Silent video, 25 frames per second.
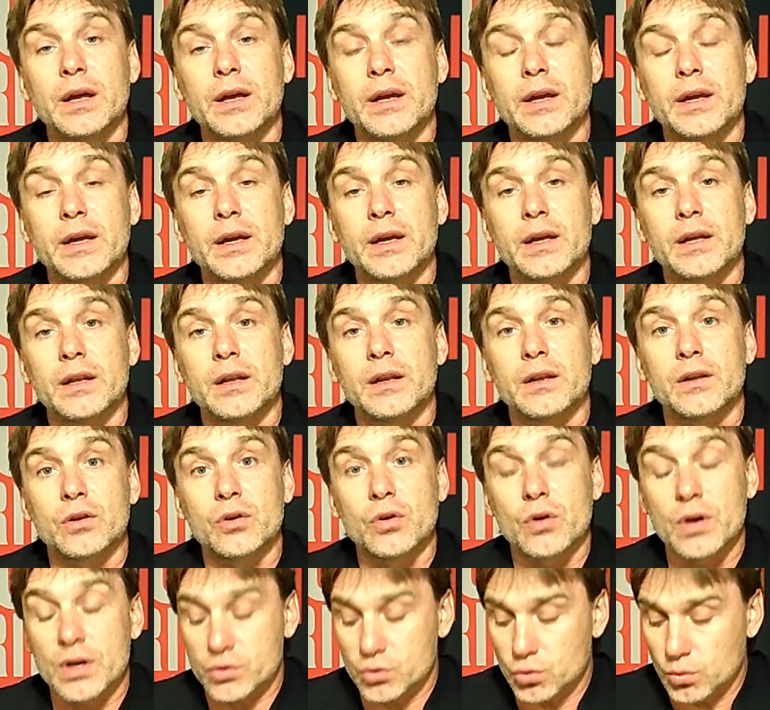eh,
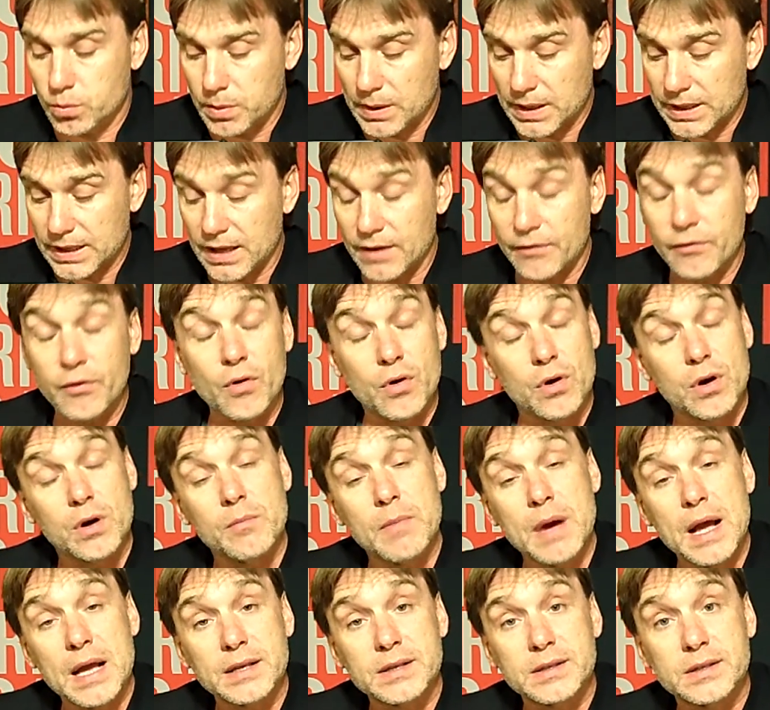en todas sus
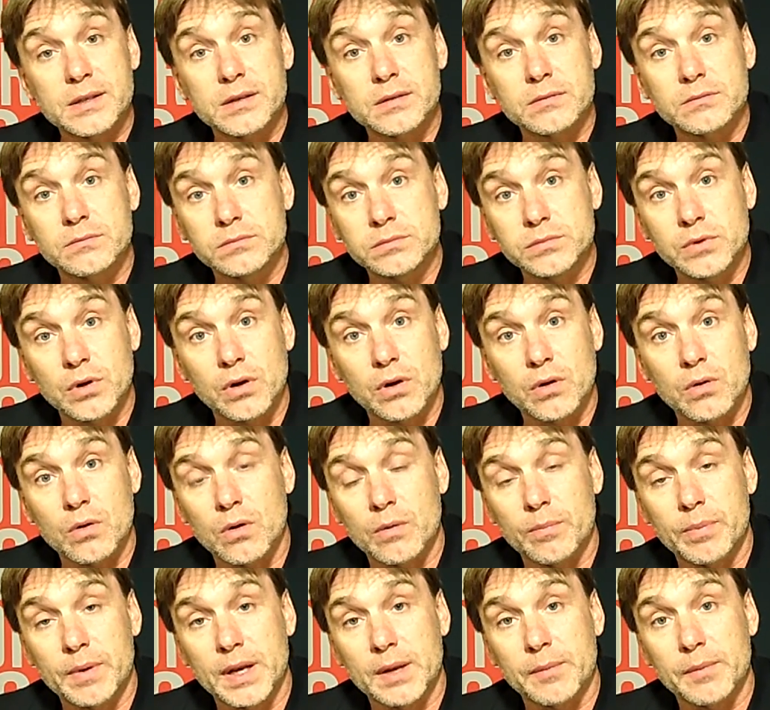plataformas, unos
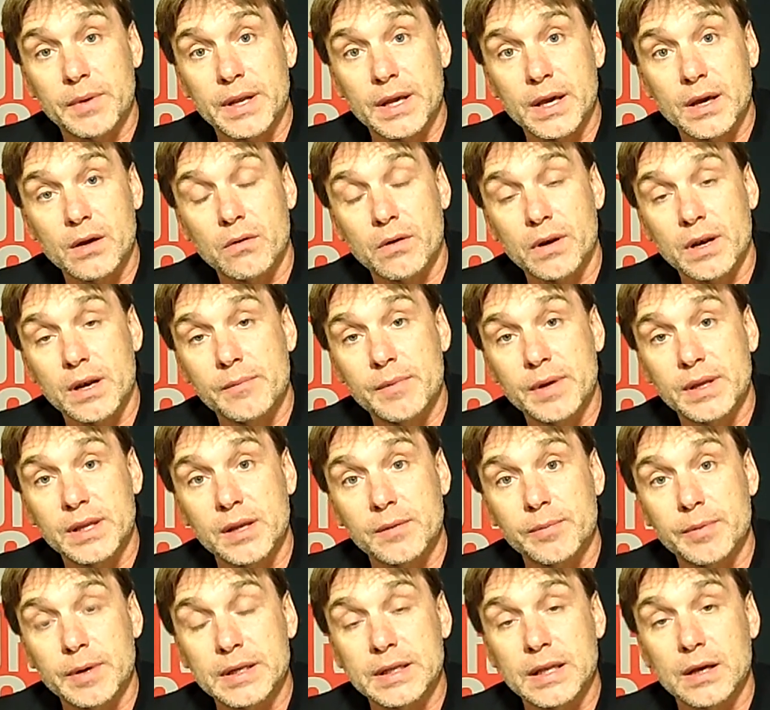Juegos Panamericanos
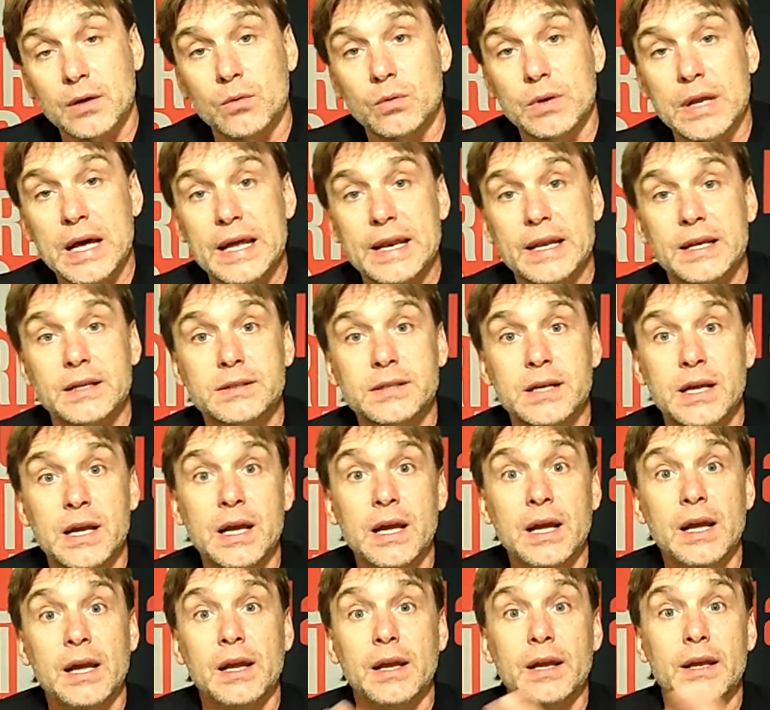realmente espectaculares
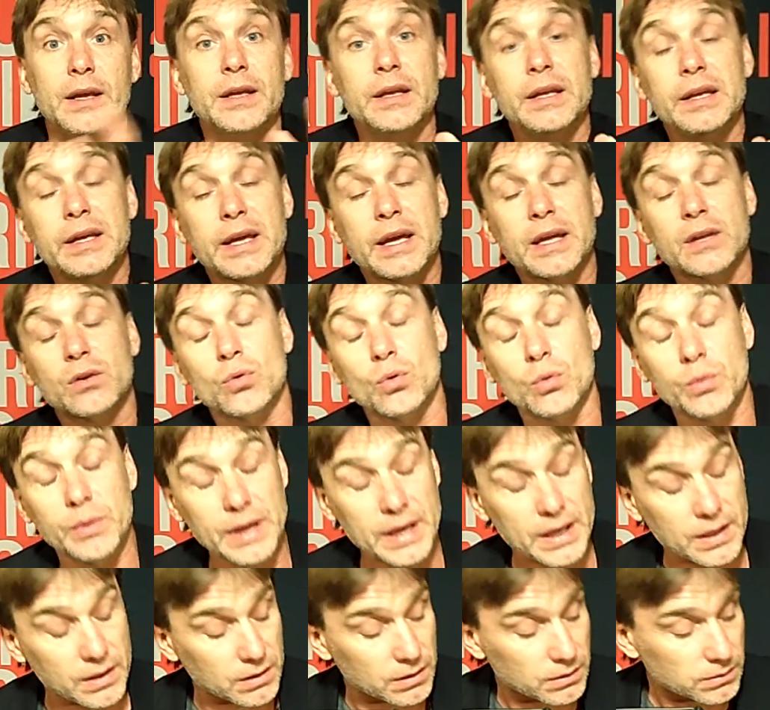y que
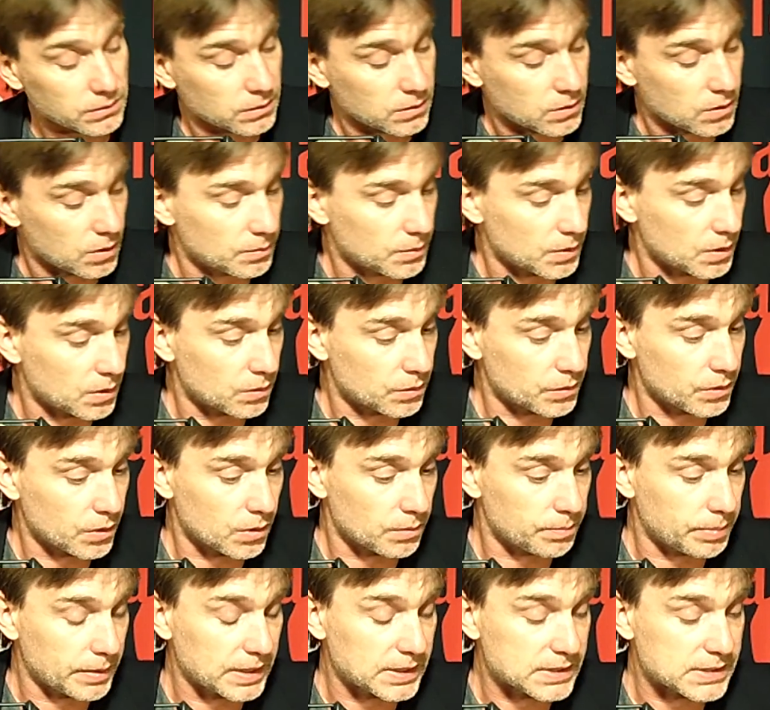tuvieron, como
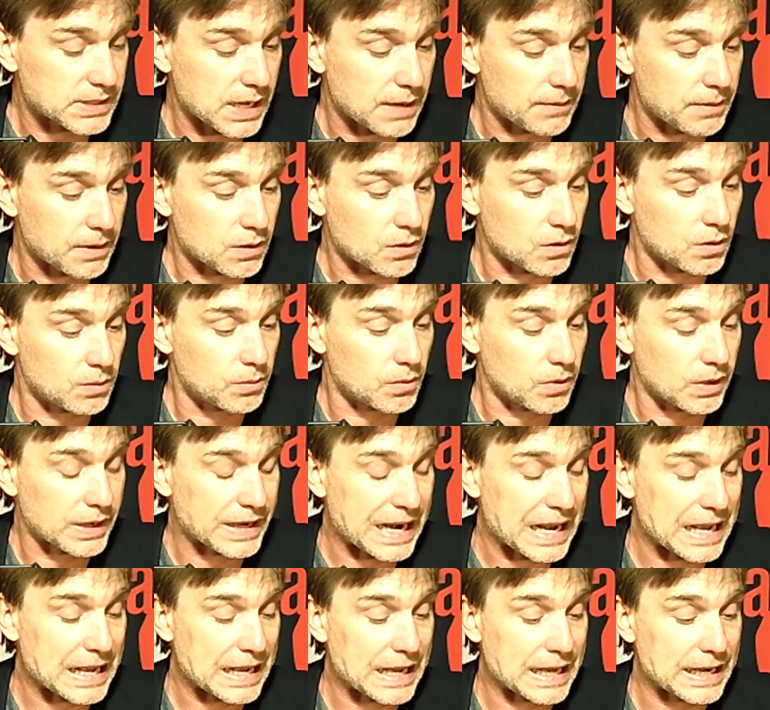uno pensaba, como
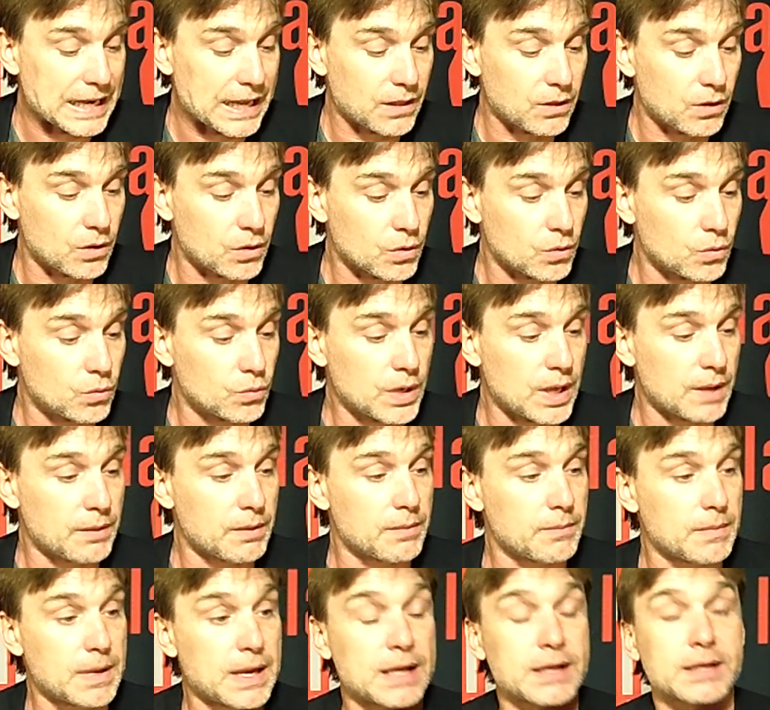gran ganador una
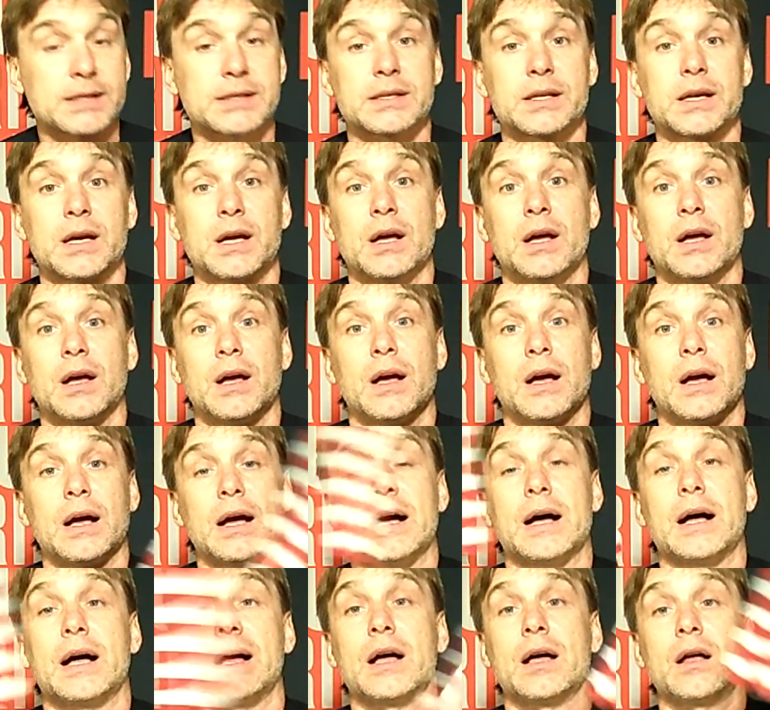vez más
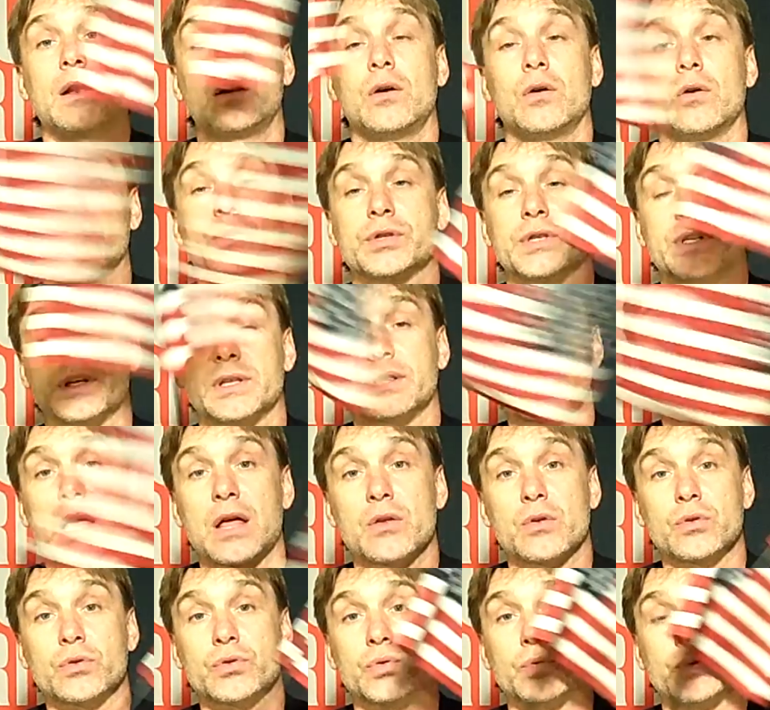a los
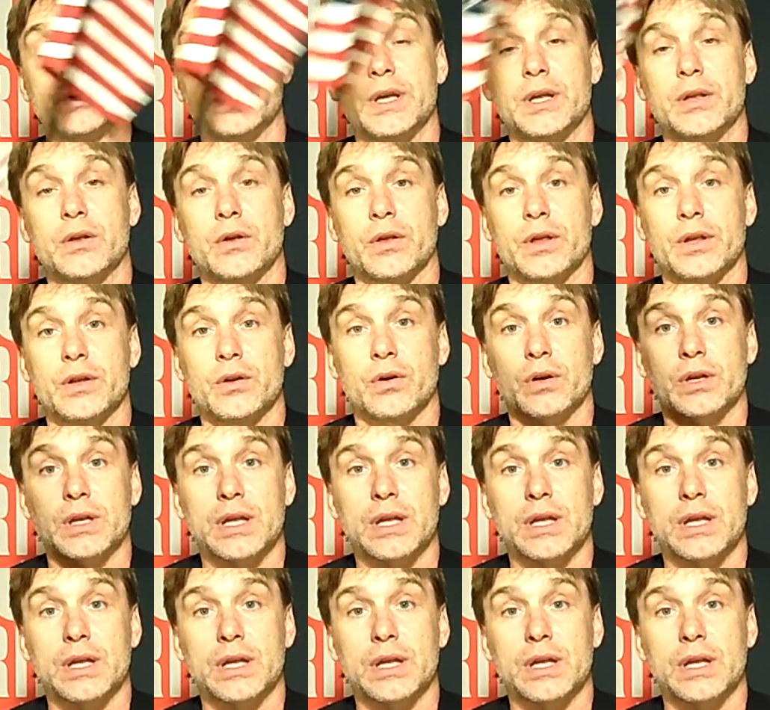Estados Unidos de